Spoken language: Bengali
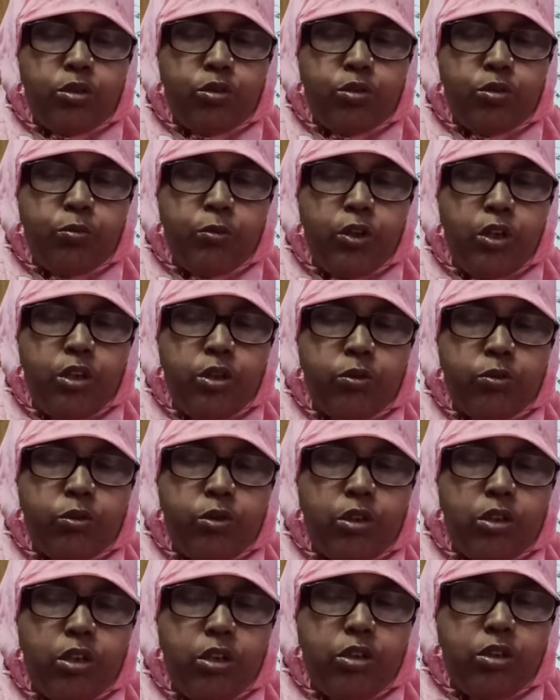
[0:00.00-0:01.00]
উমর
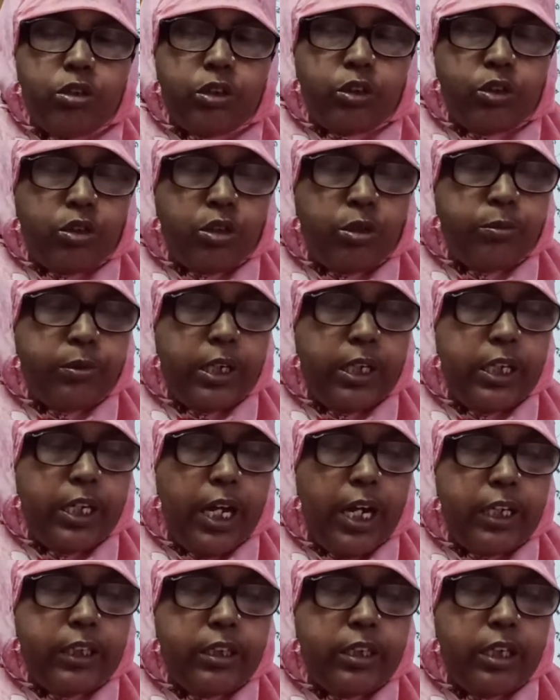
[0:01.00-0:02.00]
উলঙ্গ তরবারি
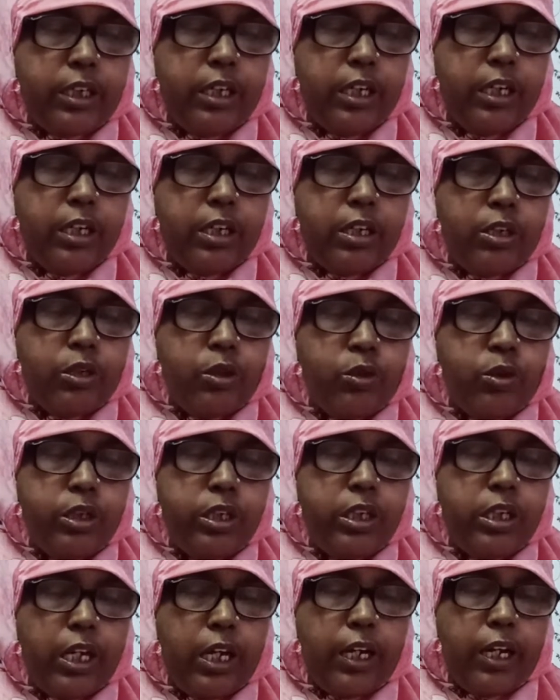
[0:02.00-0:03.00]
হাতে
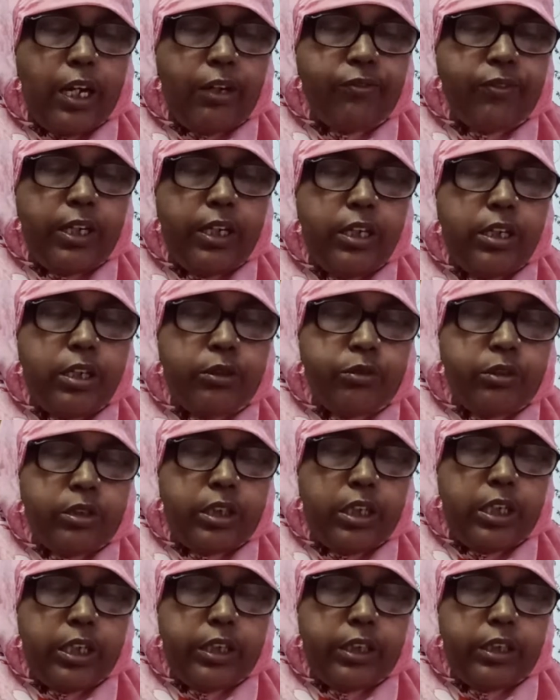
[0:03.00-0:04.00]
লইয়া লাফাইয়া
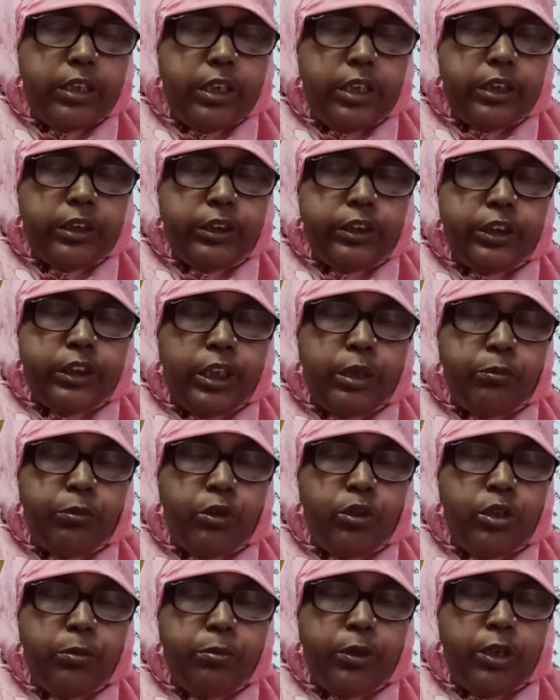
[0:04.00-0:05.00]
উঠিলেন যে
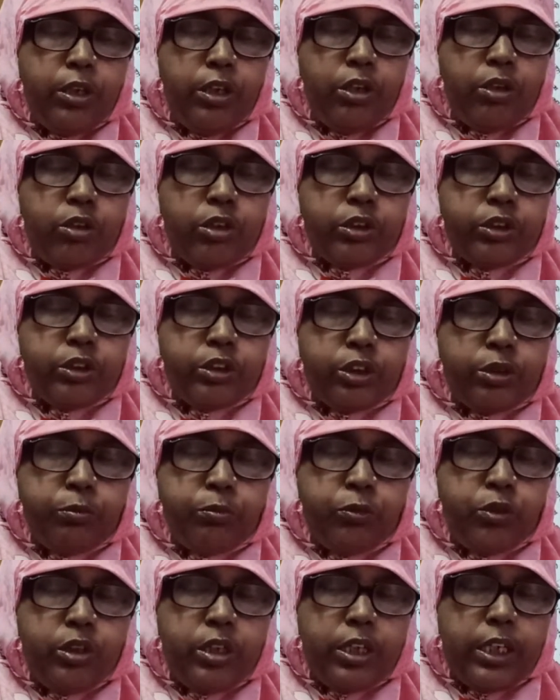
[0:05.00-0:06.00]
বলিবে হরজত
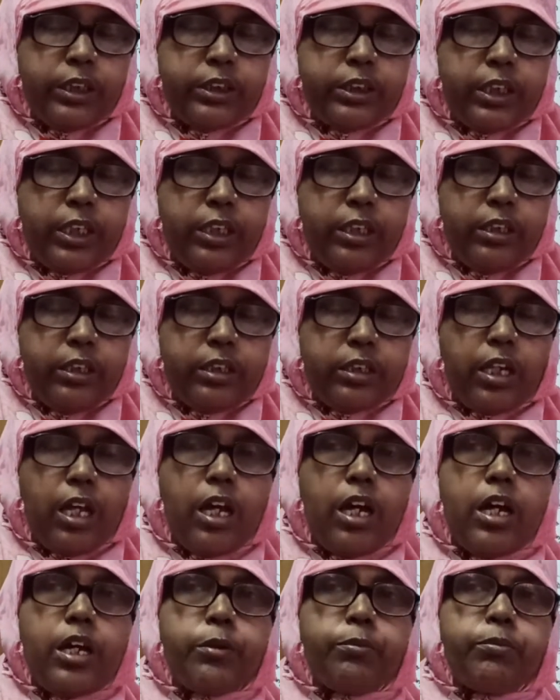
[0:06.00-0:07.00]
মরিয়াছেন
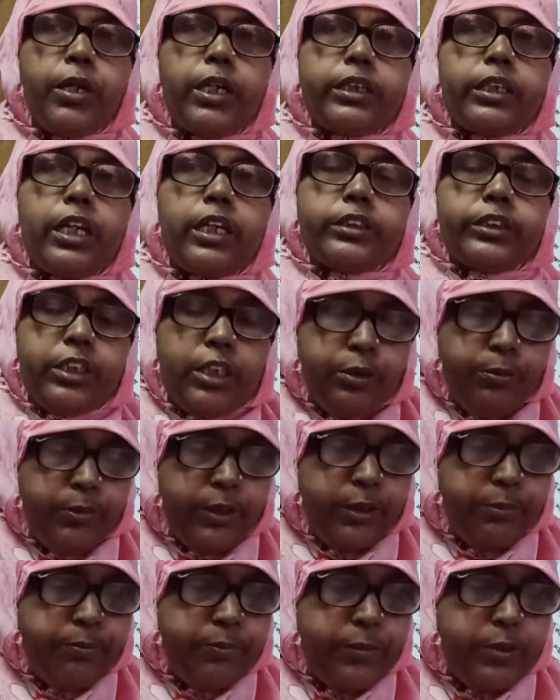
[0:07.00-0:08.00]
তাহার মাথা যাইবে